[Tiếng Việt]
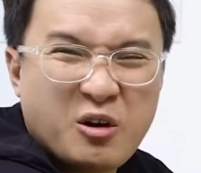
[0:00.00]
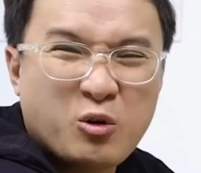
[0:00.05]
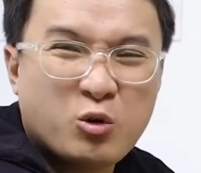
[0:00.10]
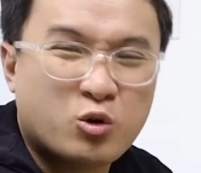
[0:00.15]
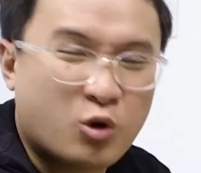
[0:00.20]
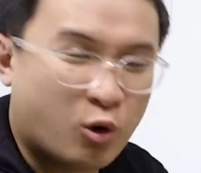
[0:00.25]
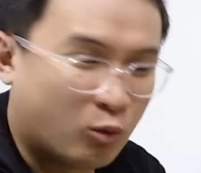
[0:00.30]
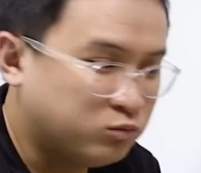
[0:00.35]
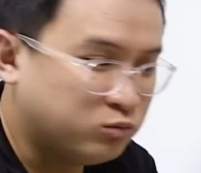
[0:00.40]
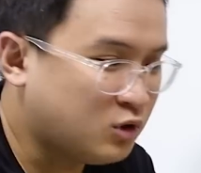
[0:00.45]
sale
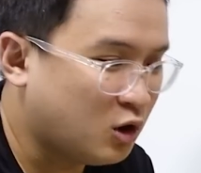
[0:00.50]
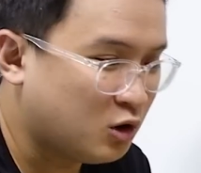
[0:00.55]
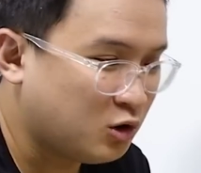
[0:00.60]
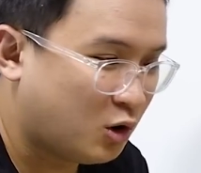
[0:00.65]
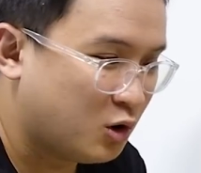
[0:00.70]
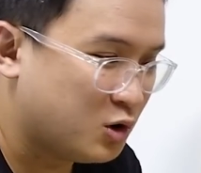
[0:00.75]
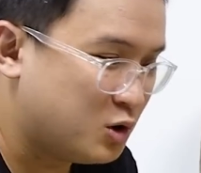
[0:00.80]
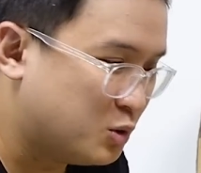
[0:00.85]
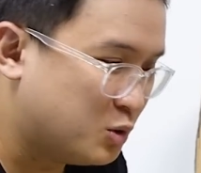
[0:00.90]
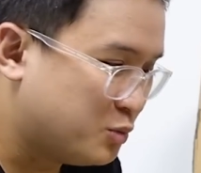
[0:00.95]
khủng thôi
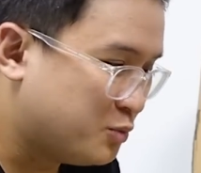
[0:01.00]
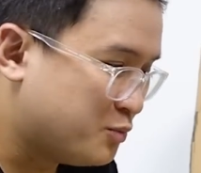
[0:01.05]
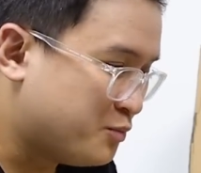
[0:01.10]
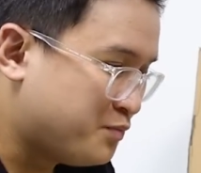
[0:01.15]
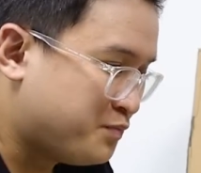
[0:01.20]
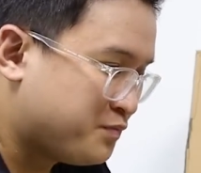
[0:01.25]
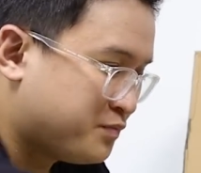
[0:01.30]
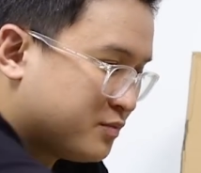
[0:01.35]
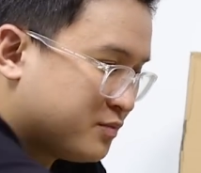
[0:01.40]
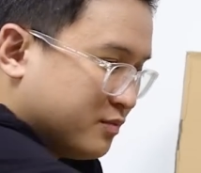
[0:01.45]
rồi luôn
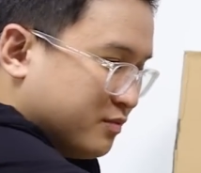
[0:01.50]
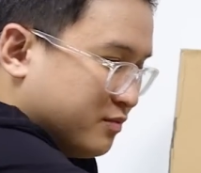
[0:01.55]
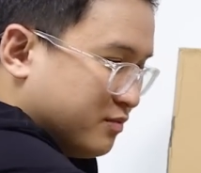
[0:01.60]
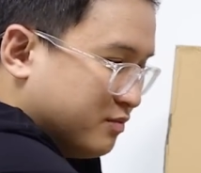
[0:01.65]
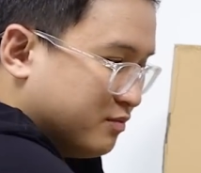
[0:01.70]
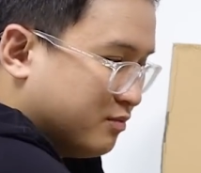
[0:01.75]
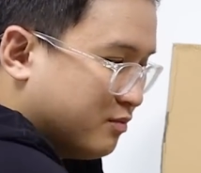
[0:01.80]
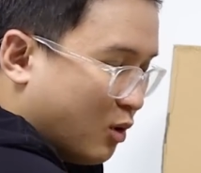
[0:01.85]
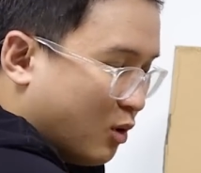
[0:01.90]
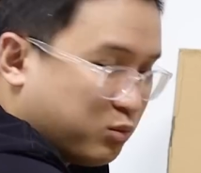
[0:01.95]
ừ,
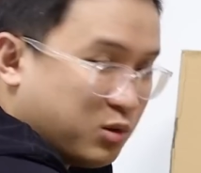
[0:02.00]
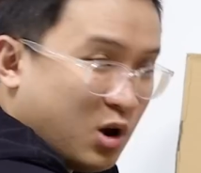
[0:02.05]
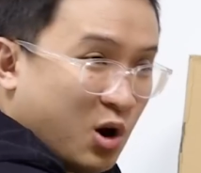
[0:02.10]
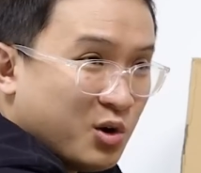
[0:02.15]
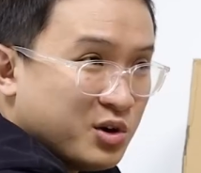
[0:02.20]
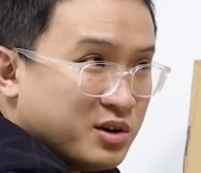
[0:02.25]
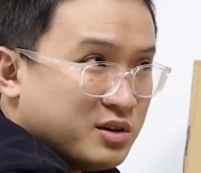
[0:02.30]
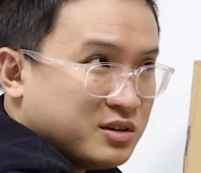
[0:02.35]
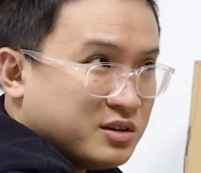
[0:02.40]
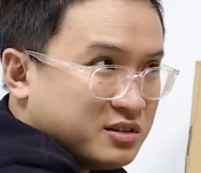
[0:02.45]
một
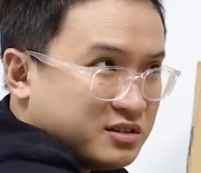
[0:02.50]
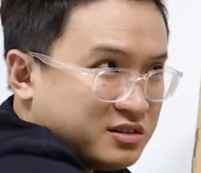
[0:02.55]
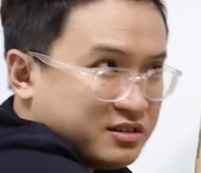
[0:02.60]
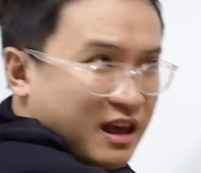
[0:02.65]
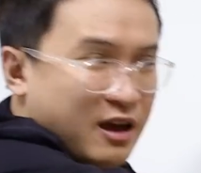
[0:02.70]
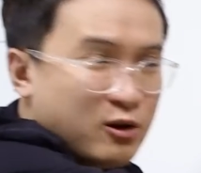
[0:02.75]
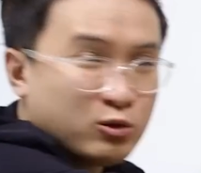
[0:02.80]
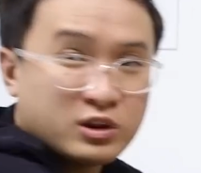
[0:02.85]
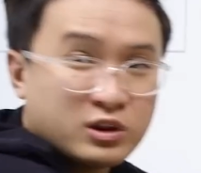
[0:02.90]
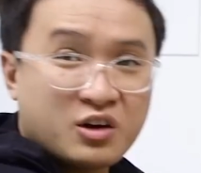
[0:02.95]
đôi
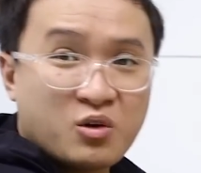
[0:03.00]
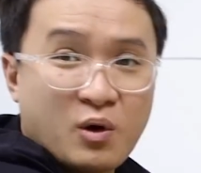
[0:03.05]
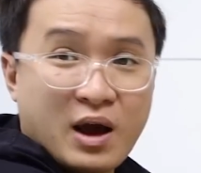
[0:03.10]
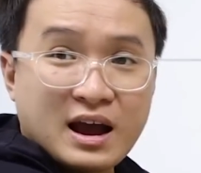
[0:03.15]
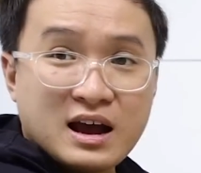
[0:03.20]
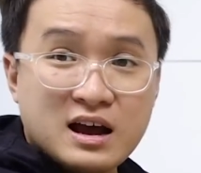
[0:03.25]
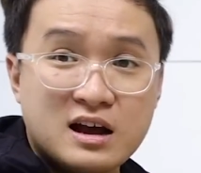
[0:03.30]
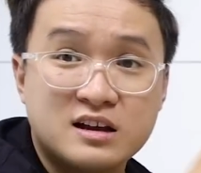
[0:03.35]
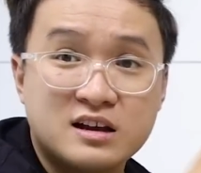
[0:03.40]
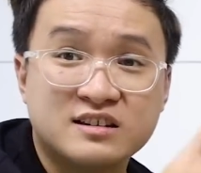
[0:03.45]
sale tới
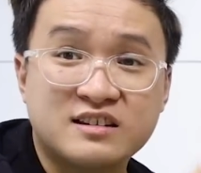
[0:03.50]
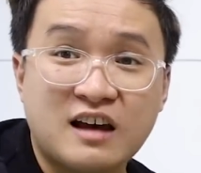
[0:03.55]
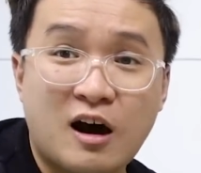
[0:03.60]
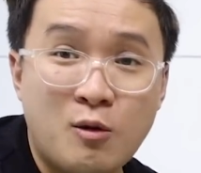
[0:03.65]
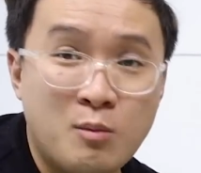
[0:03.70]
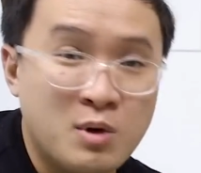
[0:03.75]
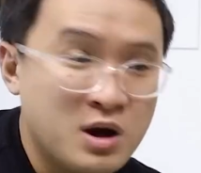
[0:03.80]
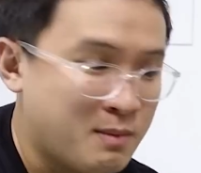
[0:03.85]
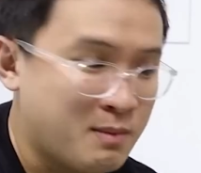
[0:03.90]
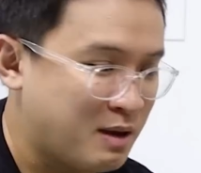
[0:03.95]
khoảng
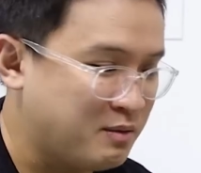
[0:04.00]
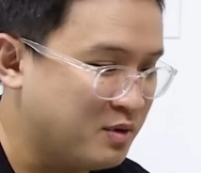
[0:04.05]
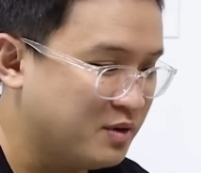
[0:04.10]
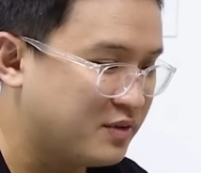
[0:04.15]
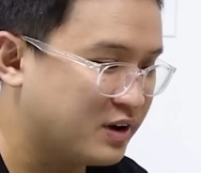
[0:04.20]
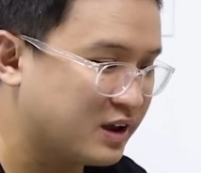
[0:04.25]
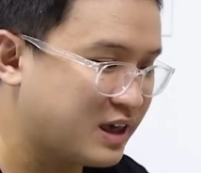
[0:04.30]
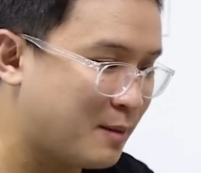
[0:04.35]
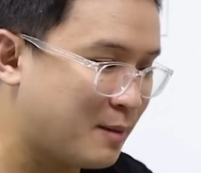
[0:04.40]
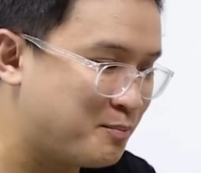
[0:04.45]
60 à, 70
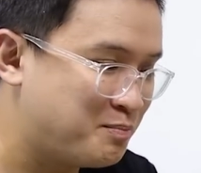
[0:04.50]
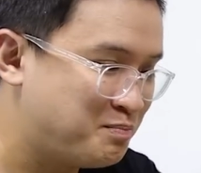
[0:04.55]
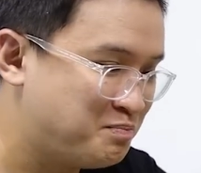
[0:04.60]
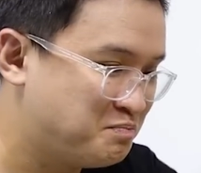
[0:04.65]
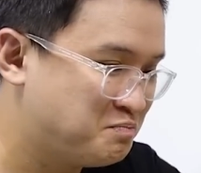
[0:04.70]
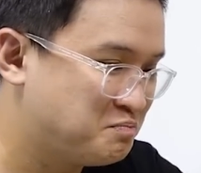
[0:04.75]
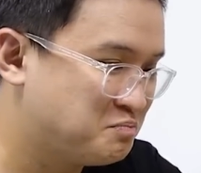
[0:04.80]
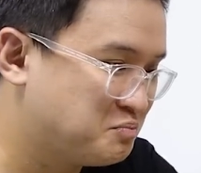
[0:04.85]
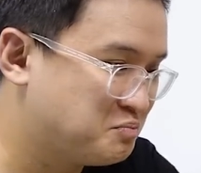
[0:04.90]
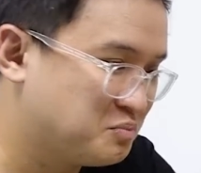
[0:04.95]
phần trăm
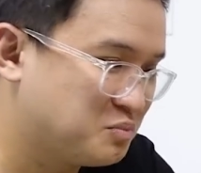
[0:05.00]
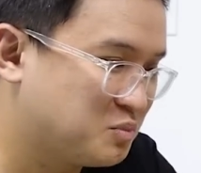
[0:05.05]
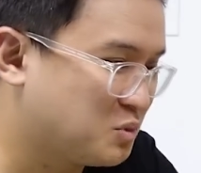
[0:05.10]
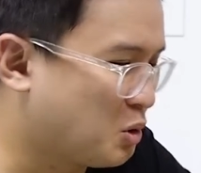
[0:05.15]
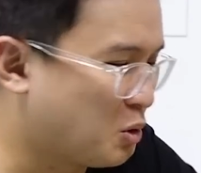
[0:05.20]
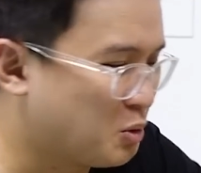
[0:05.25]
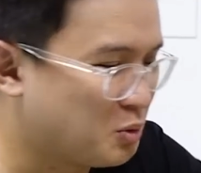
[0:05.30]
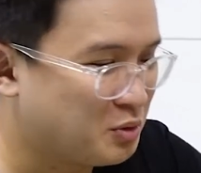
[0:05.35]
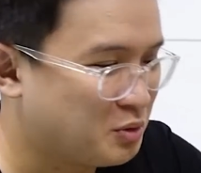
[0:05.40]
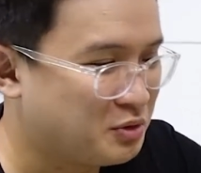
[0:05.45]

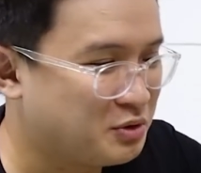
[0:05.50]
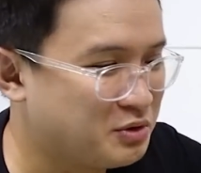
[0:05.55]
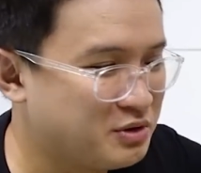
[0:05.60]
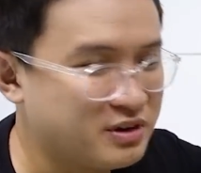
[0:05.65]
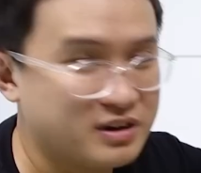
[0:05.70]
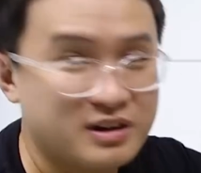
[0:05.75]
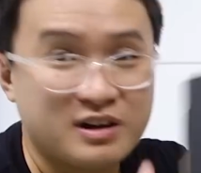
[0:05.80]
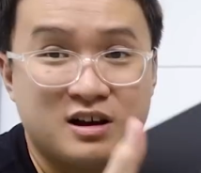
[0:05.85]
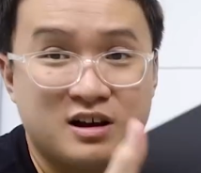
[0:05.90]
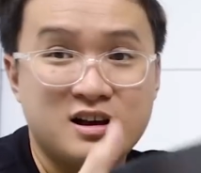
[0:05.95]
Thôi
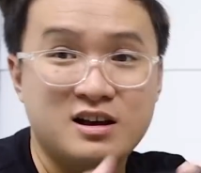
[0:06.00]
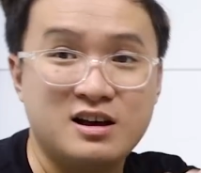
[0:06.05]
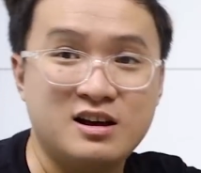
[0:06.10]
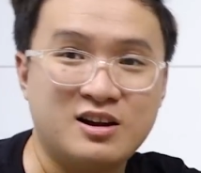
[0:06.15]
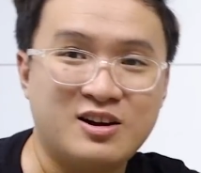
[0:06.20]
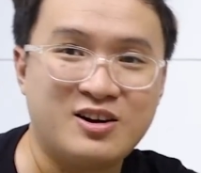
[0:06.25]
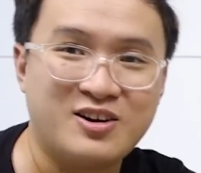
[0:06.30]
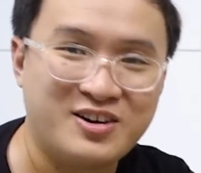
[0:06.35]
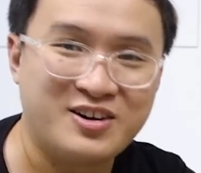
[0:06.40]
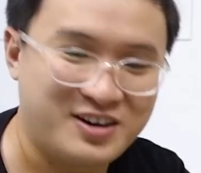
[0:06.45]
ơi
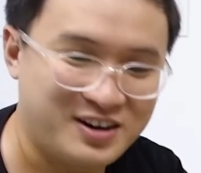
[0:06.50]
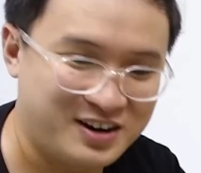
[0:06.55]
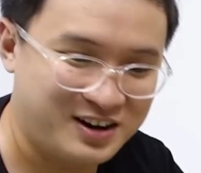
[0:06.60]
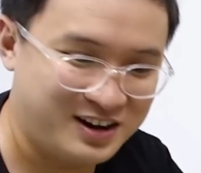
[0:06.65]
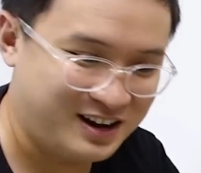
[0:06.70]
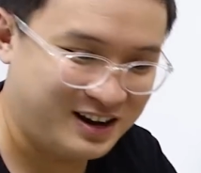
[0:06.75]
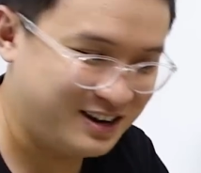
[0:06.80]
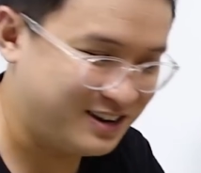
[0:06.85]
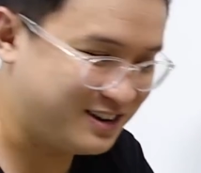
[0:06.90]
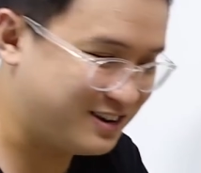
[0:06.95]

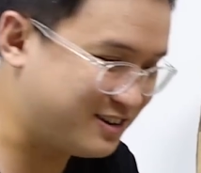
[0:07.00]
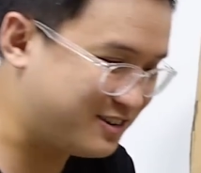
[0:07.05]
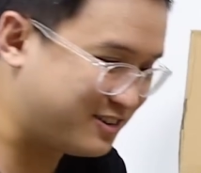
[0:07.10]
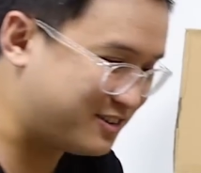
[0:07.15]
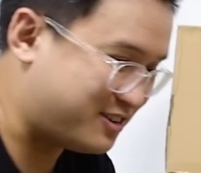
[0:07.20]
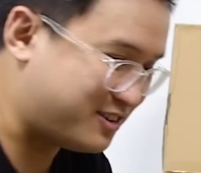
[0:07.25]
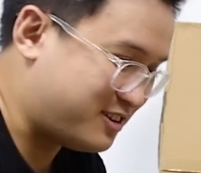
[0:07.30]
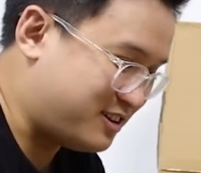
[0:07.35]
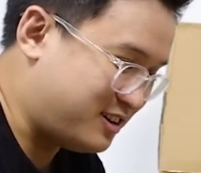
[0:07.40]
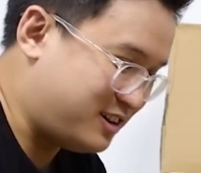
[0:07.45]
đó
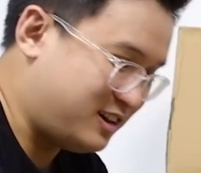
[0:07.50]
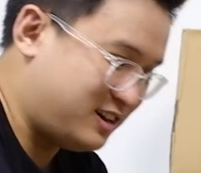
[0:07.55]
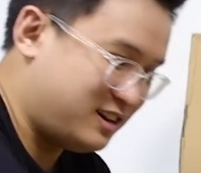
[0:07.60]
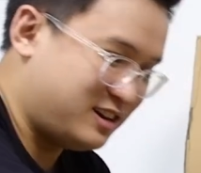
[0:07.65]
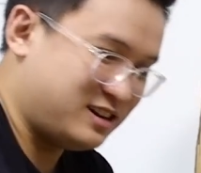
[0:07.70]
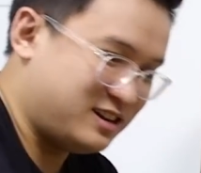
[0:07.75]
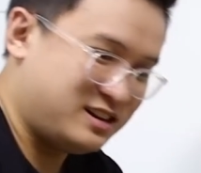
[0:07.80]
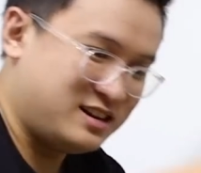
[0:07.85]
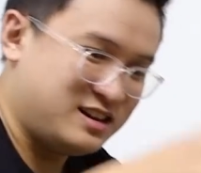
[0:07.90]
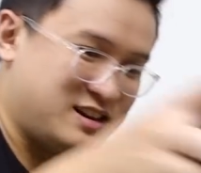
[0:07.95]
đó
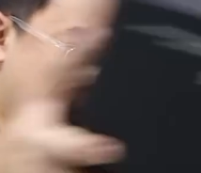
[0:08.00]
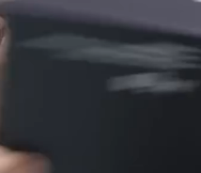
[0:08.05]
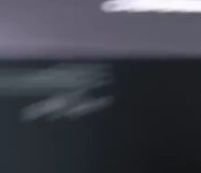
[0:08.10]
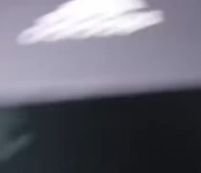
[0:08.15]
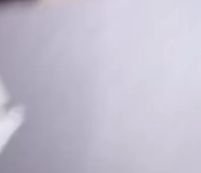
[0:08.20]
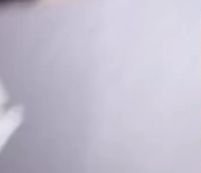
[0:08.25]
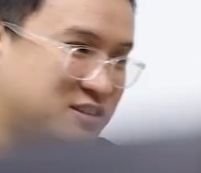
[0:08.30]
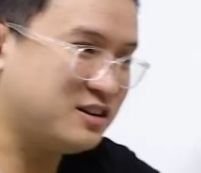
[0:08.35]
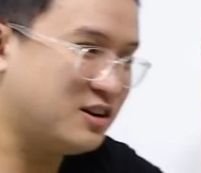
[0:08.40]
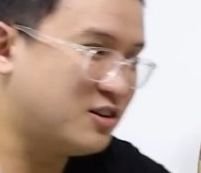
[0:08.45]

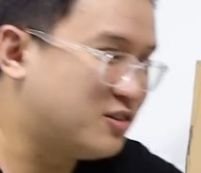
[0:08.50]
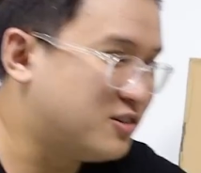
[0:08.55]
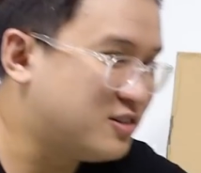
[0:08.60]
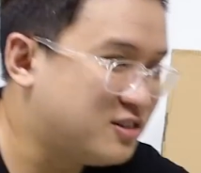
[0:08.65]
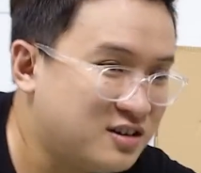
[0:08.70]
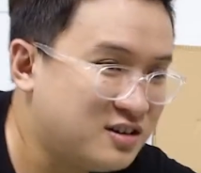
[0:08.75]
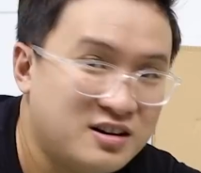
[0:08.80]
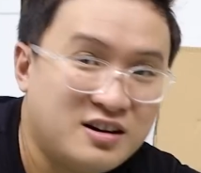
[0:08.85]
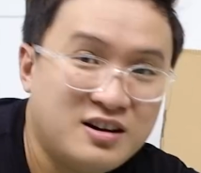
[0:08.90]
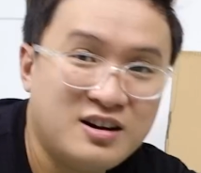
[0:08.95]
đó